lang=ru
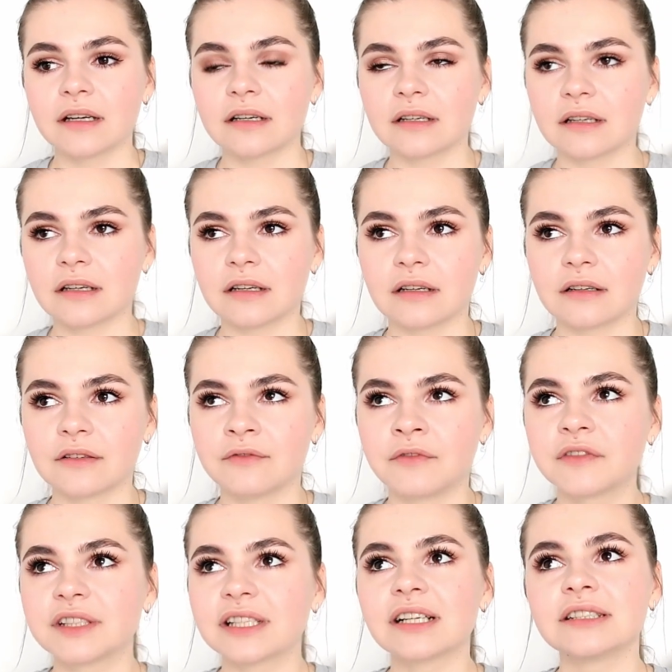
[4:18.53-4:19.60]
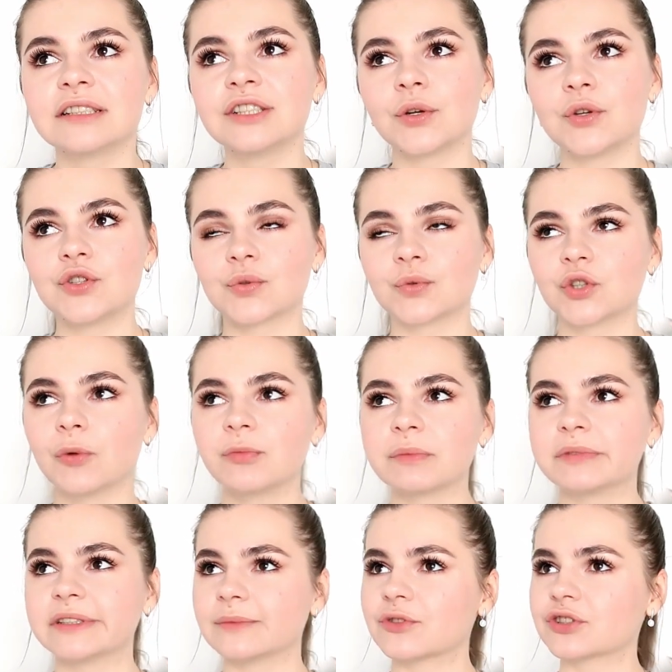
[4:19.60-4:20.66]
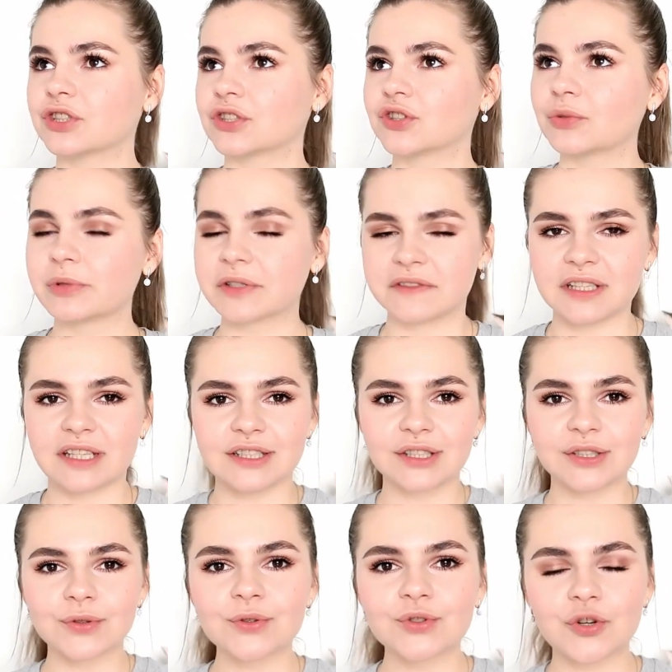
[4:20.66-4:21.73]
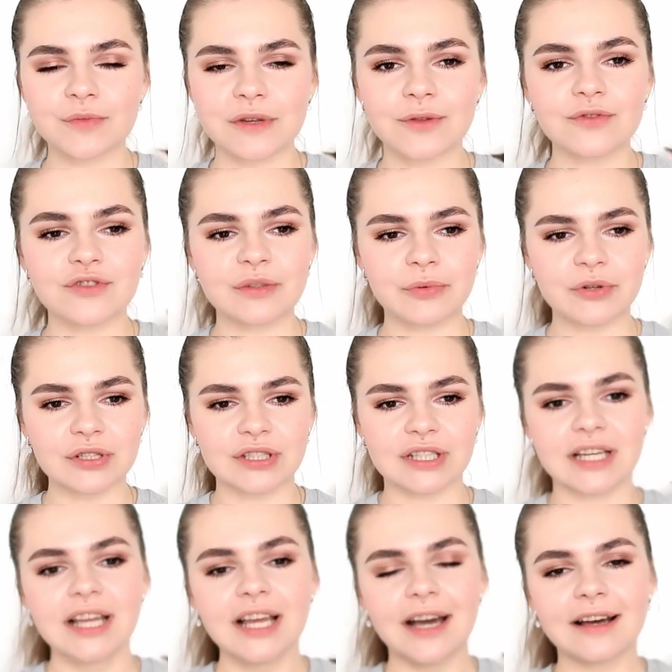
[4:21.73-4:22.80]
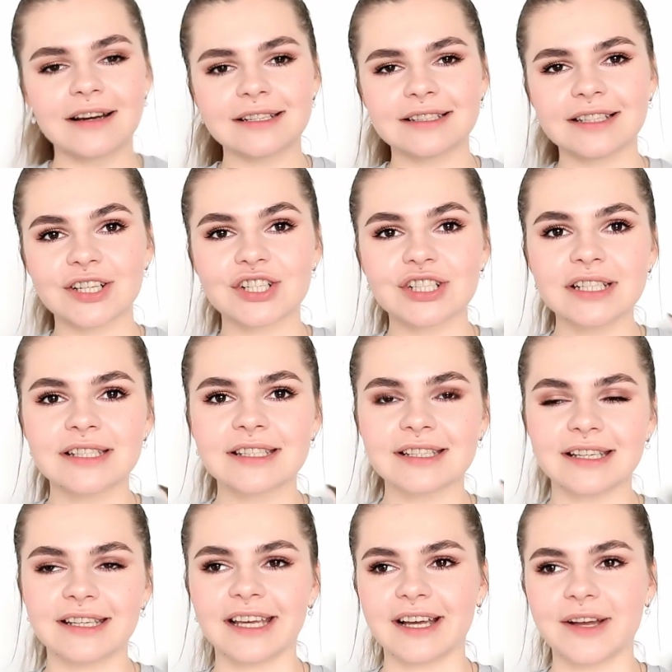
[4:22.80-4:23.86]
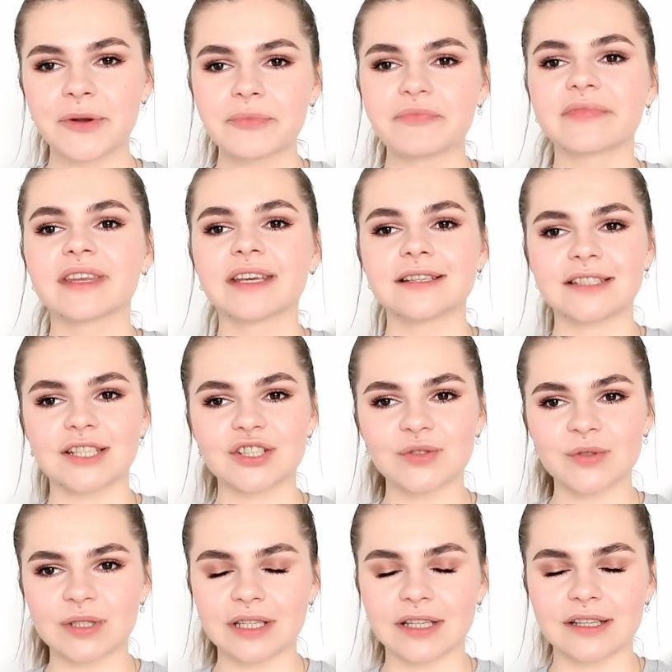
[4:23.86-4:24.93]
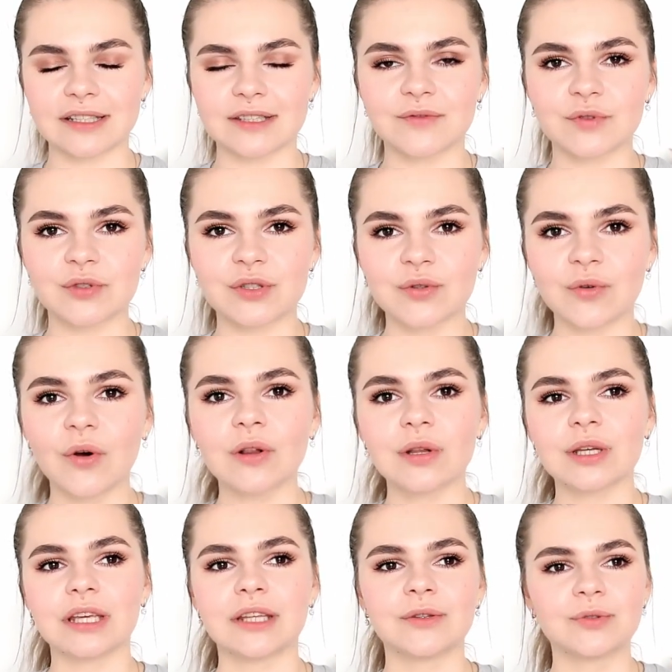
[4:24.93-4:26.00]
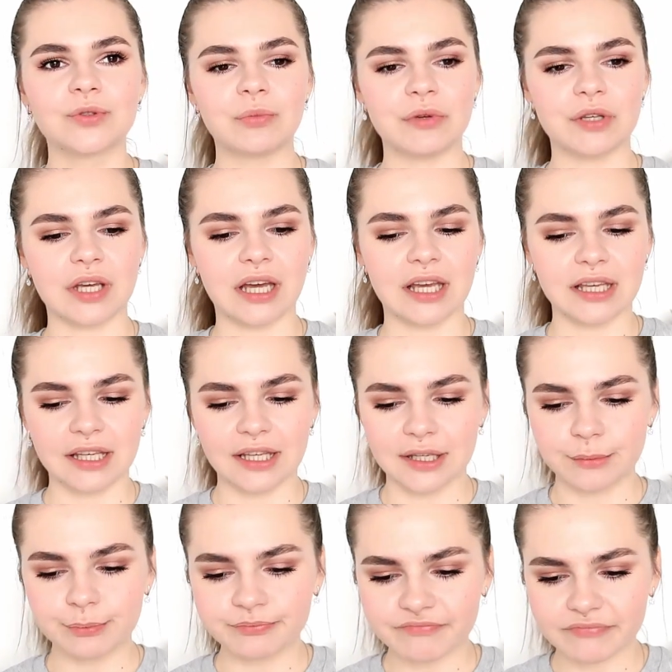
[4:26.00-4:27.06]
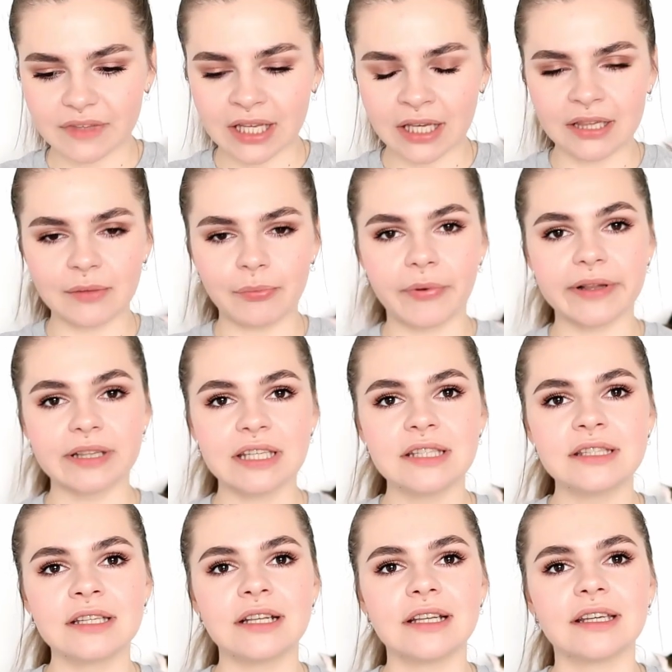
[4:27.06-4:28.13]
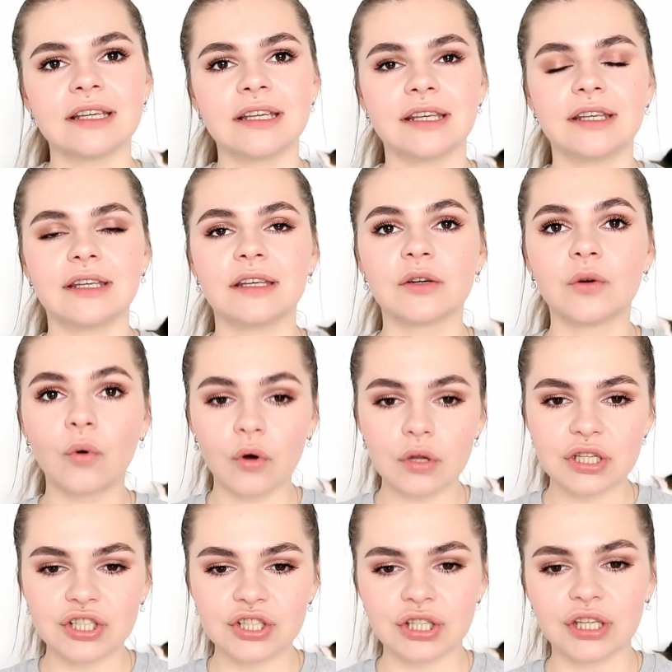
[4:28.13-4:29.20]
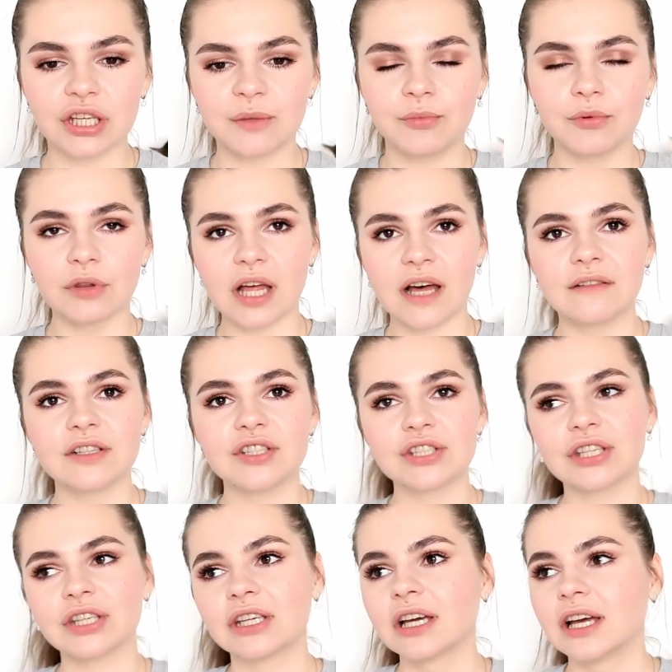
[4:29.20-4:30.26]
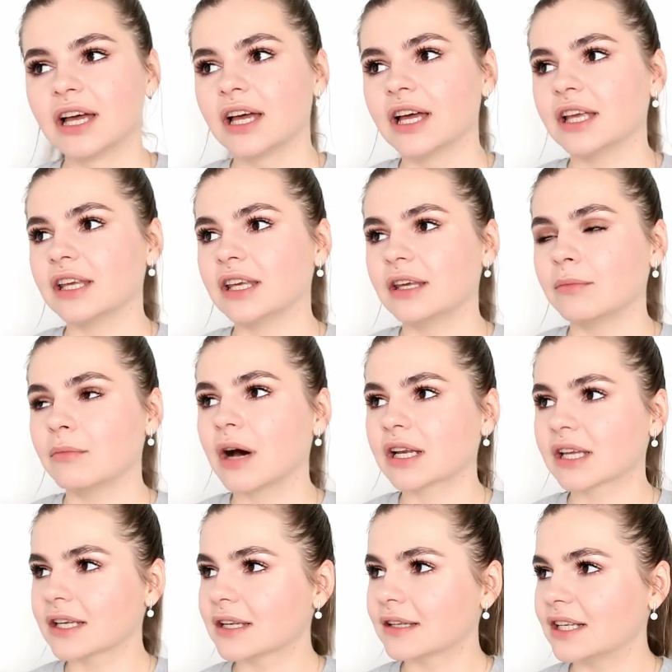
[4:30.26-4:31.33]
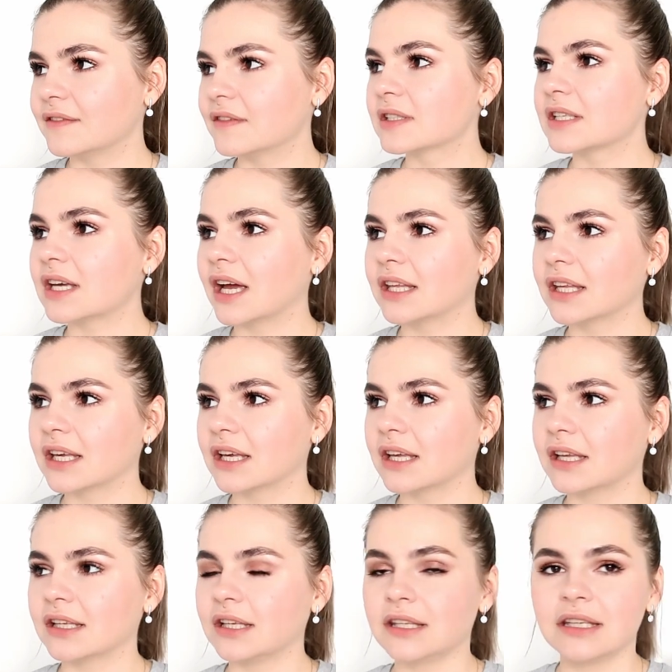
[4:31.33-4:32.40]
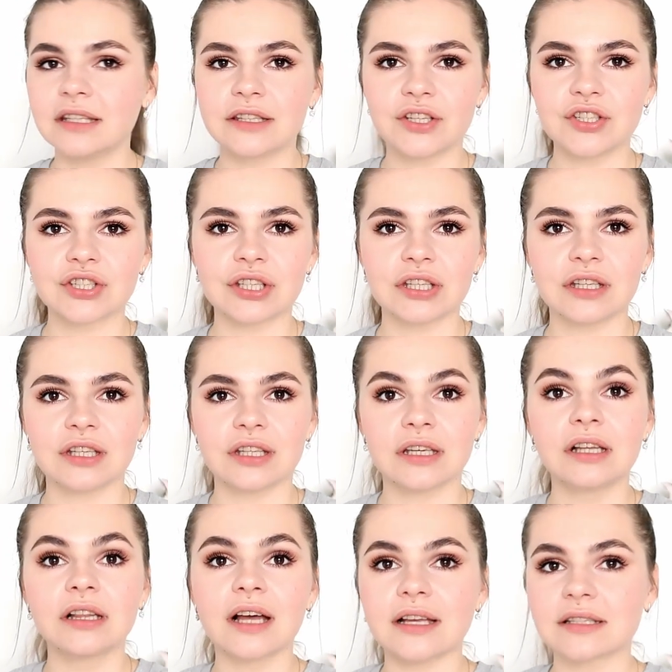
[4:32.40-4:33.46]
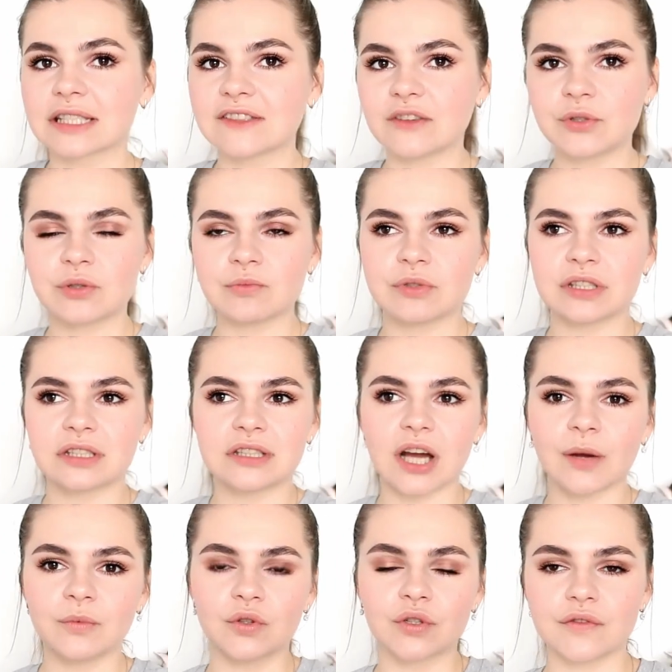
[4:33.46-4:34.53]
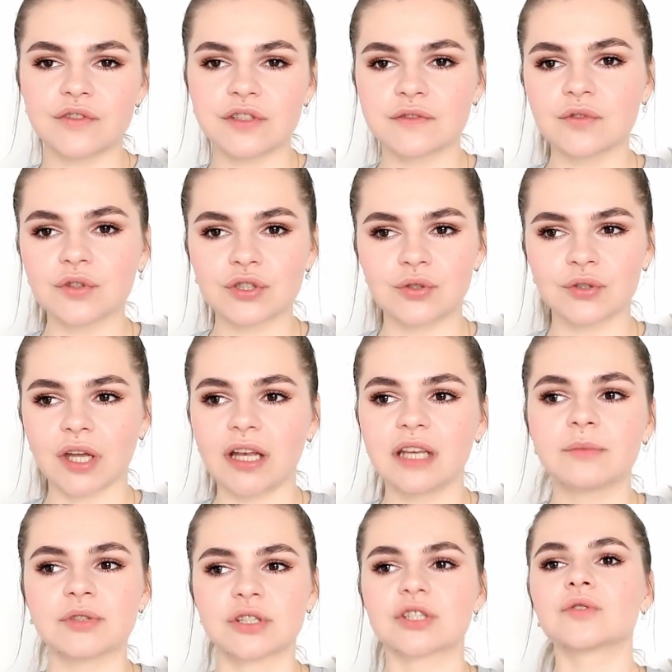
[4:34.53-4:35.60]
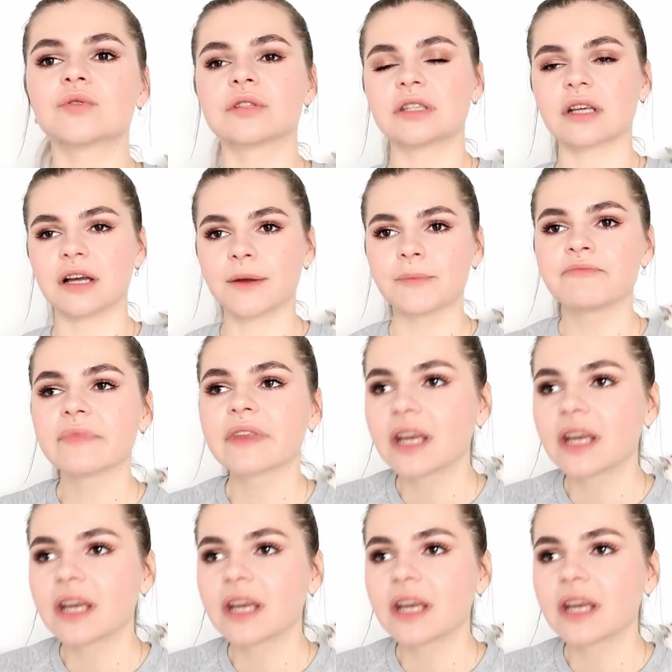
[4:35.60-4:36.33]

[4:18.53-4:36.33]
Э, во-вторых, это не очень удобно, потому что, чтобы связать игрушку, мне нужно просто разложиться, я сажусь за свой стол, и тут у меня и и наполнитель, и иголочки, и булавочки, и маркеры для вязания, и ниточки, и глазки. В общем, это так много всего, что я либо сажусь за...